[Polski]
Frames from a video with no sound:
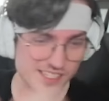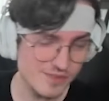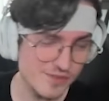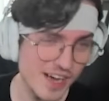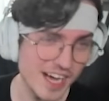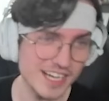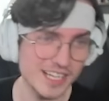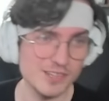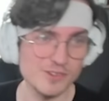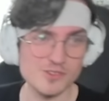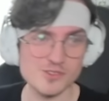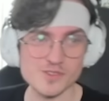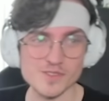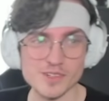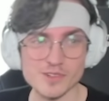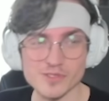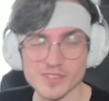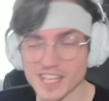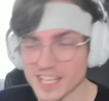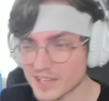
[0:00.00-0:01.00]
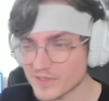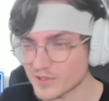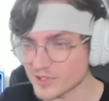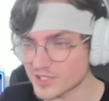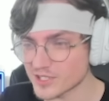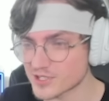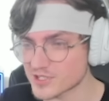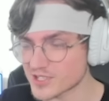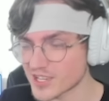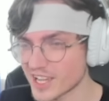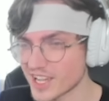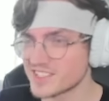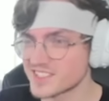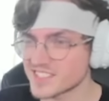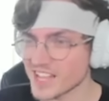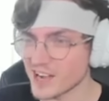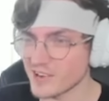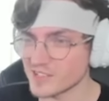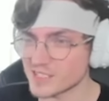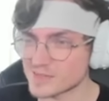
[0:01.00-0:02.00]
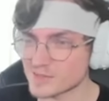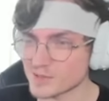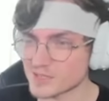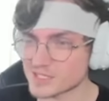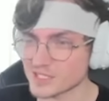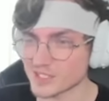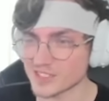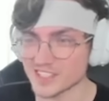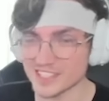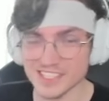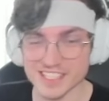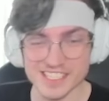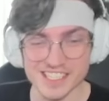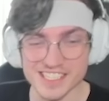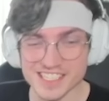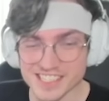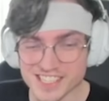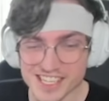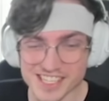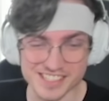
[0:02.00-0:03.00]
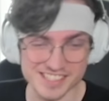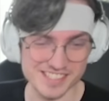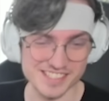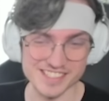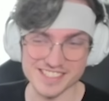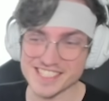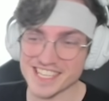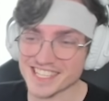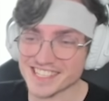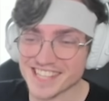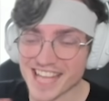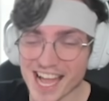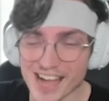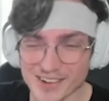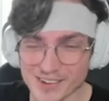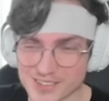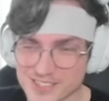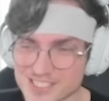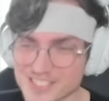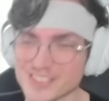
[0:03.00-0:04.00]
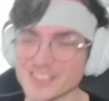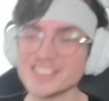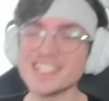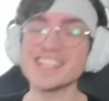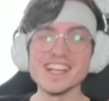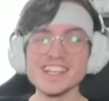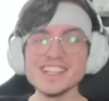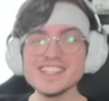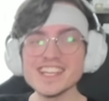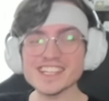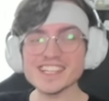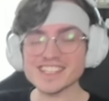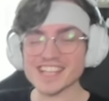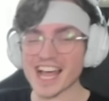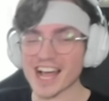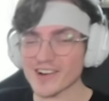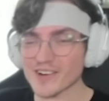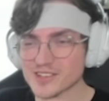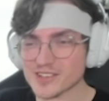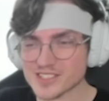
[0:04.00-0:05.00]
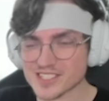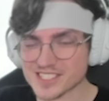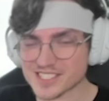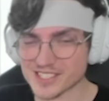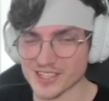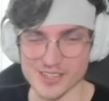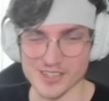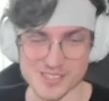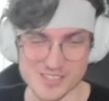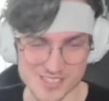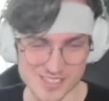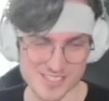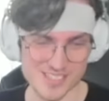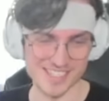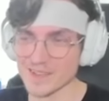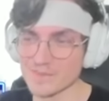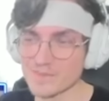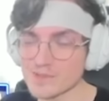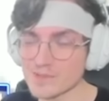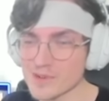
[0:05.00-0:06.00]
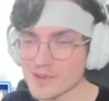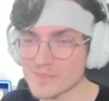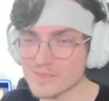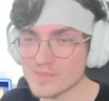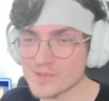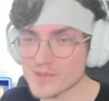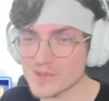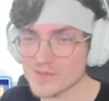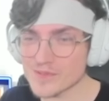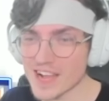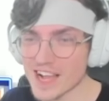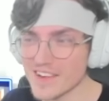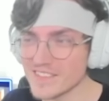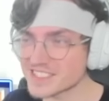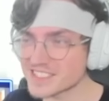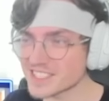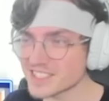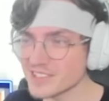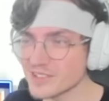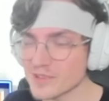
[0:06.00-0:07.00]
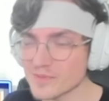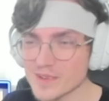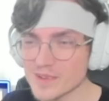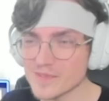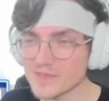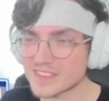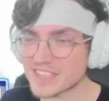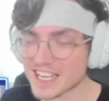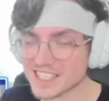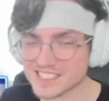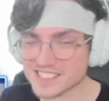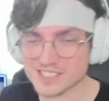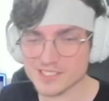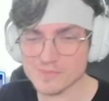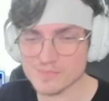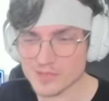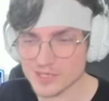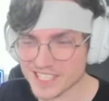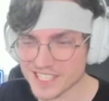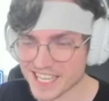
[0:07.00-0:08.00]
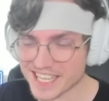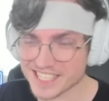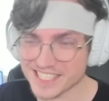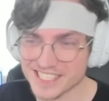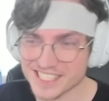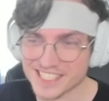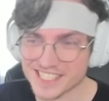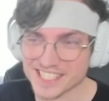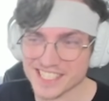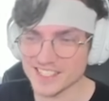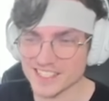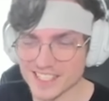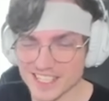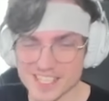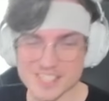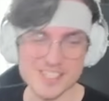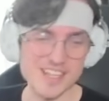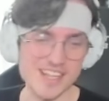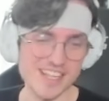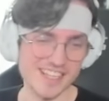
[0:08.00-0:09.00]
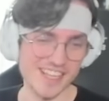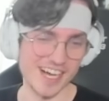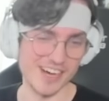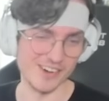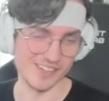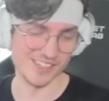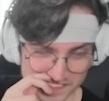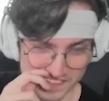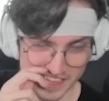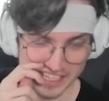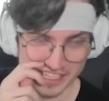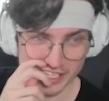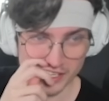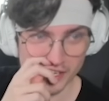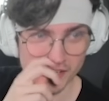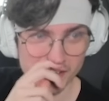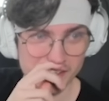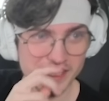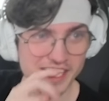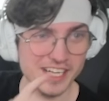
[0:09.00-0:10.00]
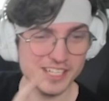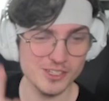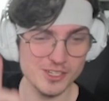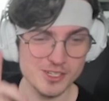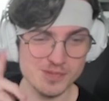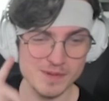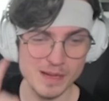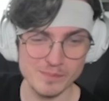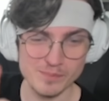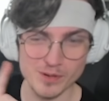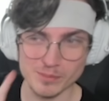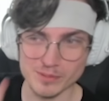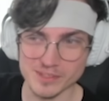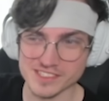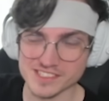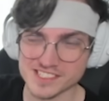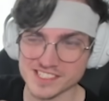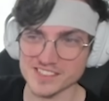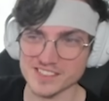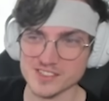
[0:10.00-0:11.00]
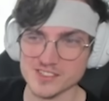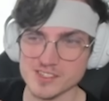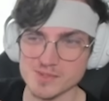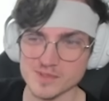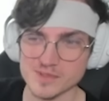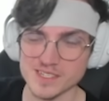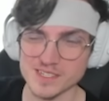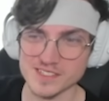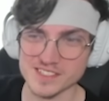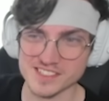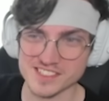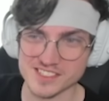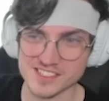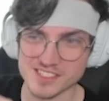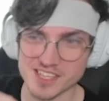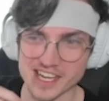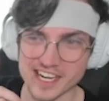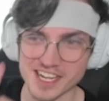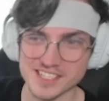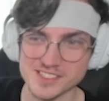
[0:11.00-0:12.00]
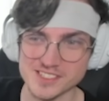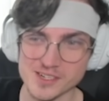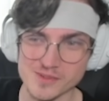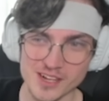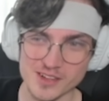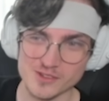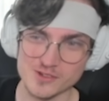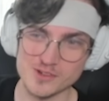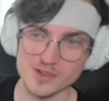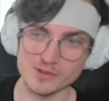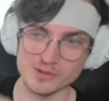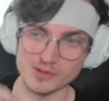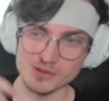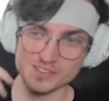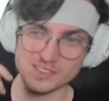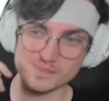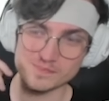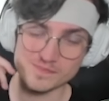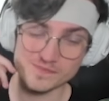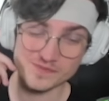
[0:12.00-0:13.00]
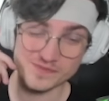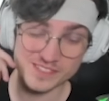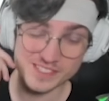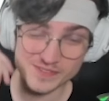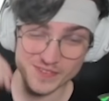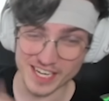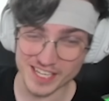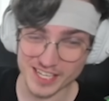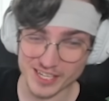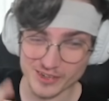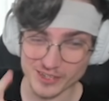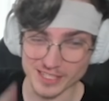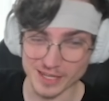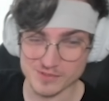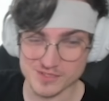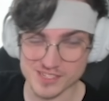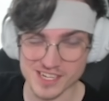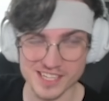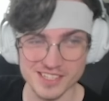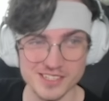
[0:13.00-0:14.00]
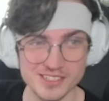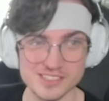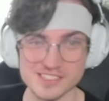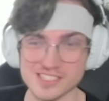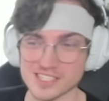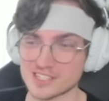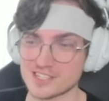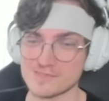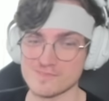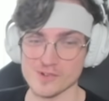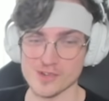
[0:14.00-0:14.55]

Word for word: wali już człowieku, ledwo dyszę, cały spocony i nic, nie dało się, no nie, nie dało się skończyć. Próbo, próbowałem, stary, no byłem tak skupiony jak nigdy i się nie dało. Dlatego jak ktoś ma problem z szybki, z erekcją, czyku to... Zwalenie konia przed? Jest jakiś